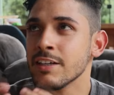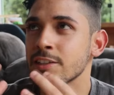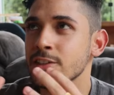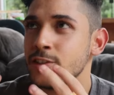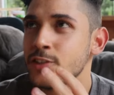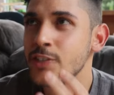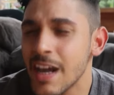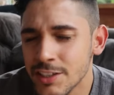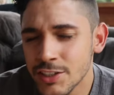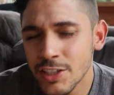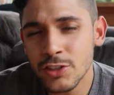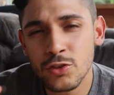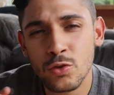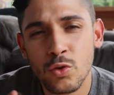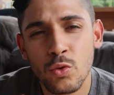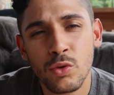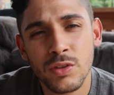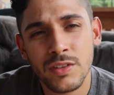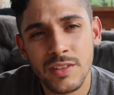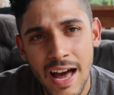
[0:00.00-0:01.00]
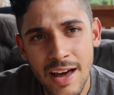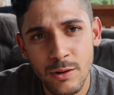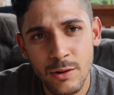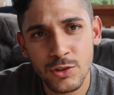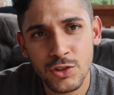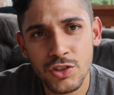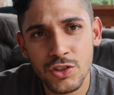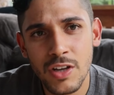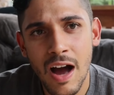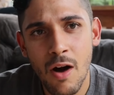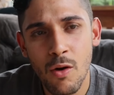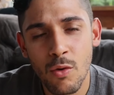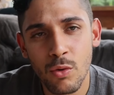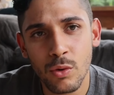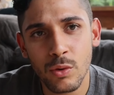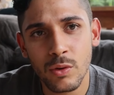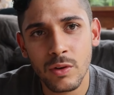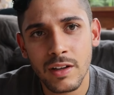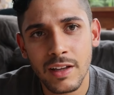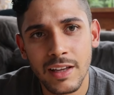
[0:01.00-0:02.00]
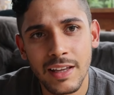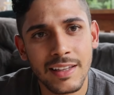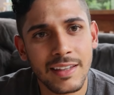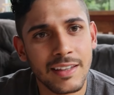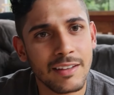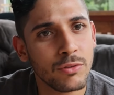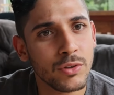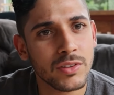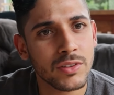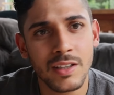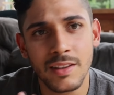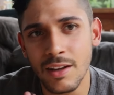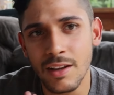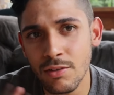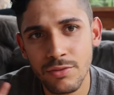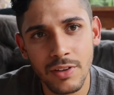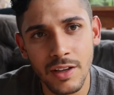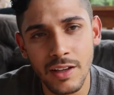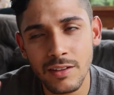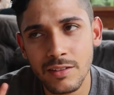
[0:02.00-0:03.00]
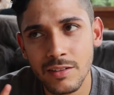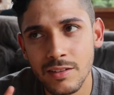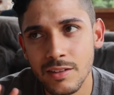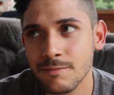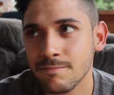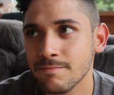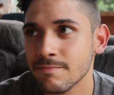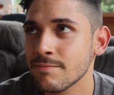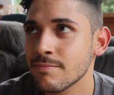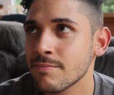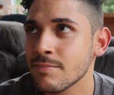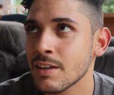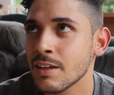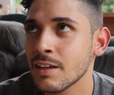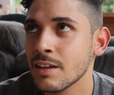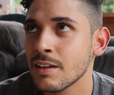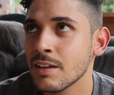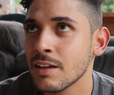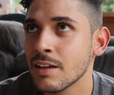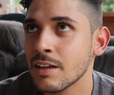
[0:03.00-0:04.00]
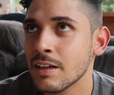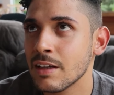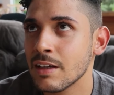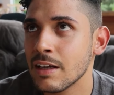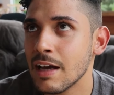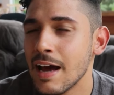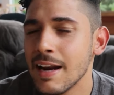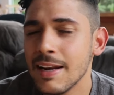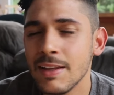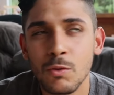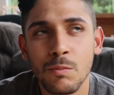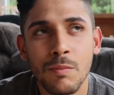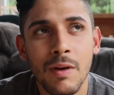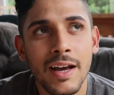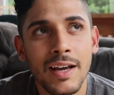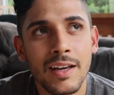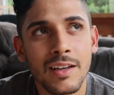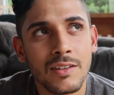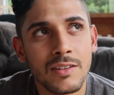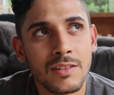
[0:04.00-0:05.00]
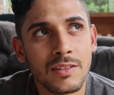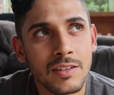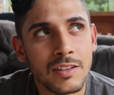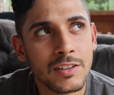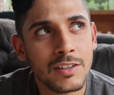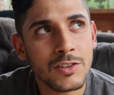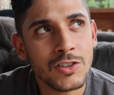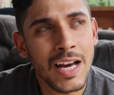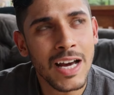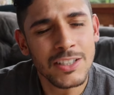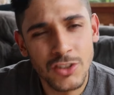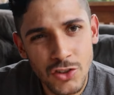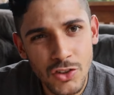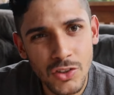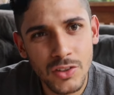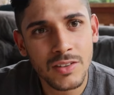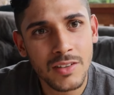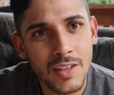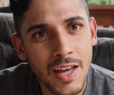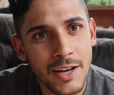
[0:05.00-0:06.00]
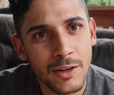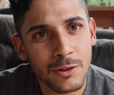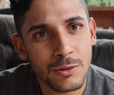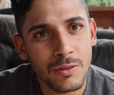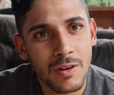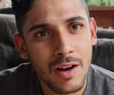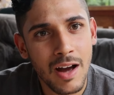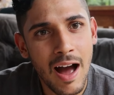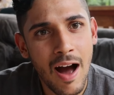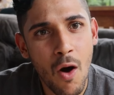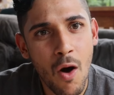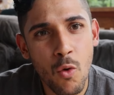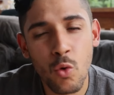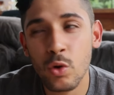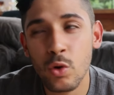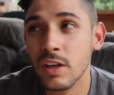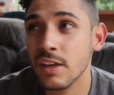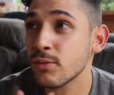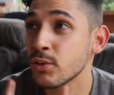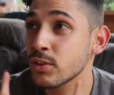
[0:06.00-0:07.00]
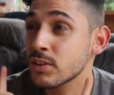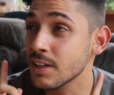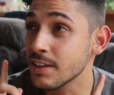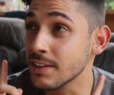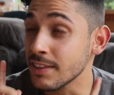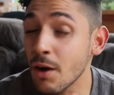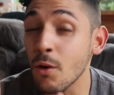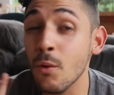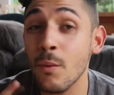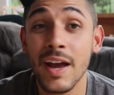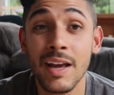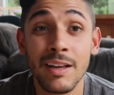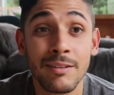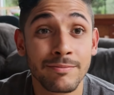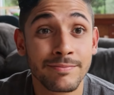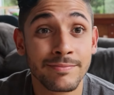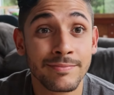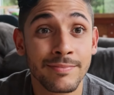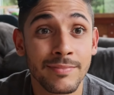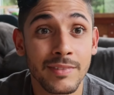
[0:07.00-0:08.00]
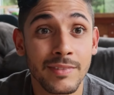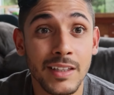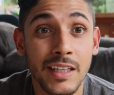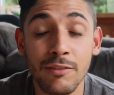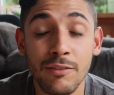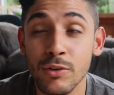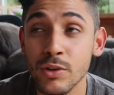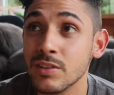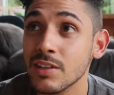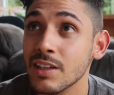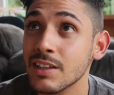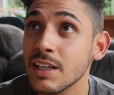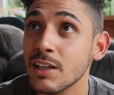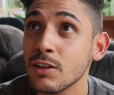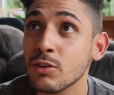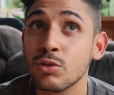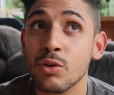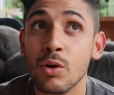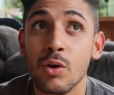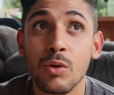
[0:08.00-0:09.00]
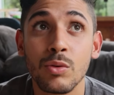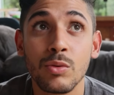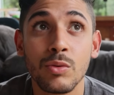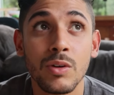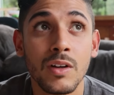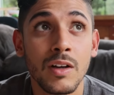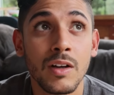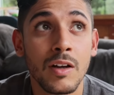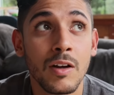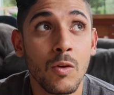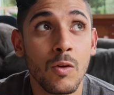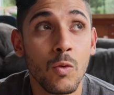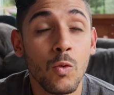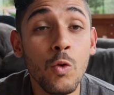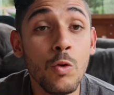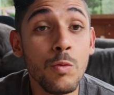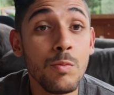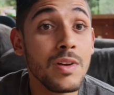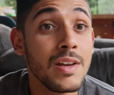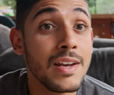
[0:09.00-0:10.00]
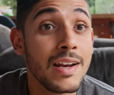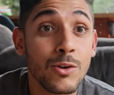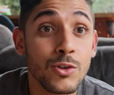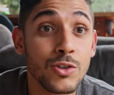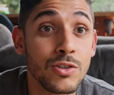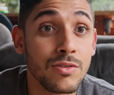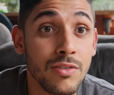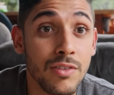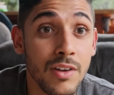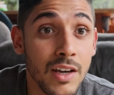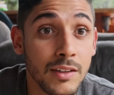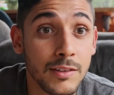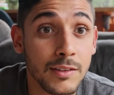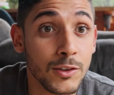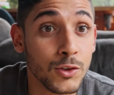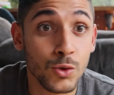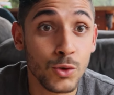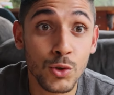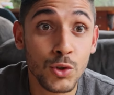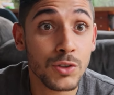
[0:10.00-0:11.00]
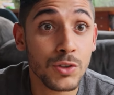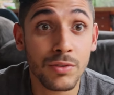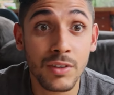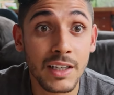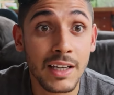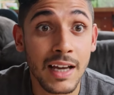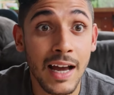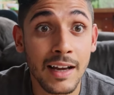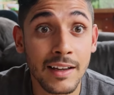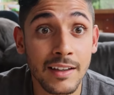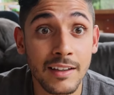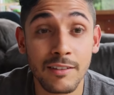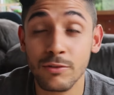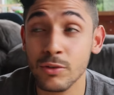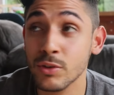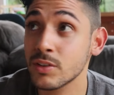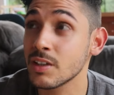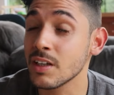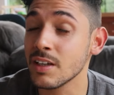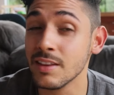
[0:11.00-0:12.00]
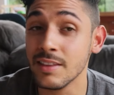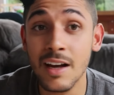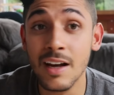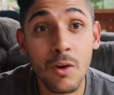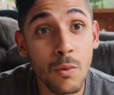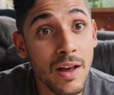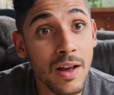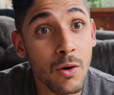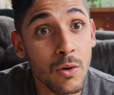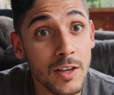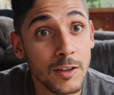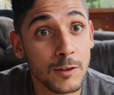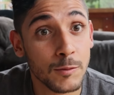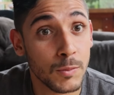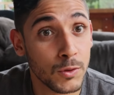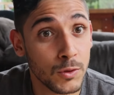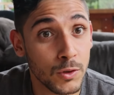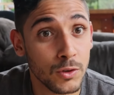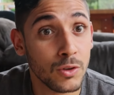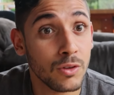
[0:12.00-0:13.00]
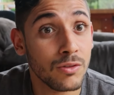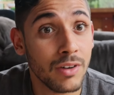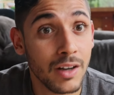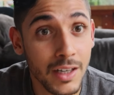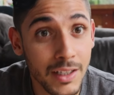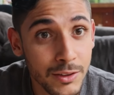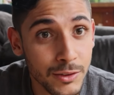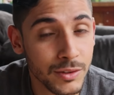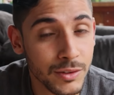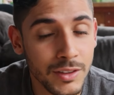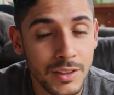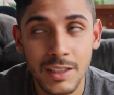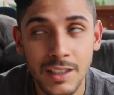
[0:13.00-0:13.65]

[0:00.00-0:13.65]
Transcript: Já te acusaram de algo em que você não fez? Além do mais, já te disseram algo que você não é e você tentou um milhão de vezes justificar que você não é o que as pessoas estão falando?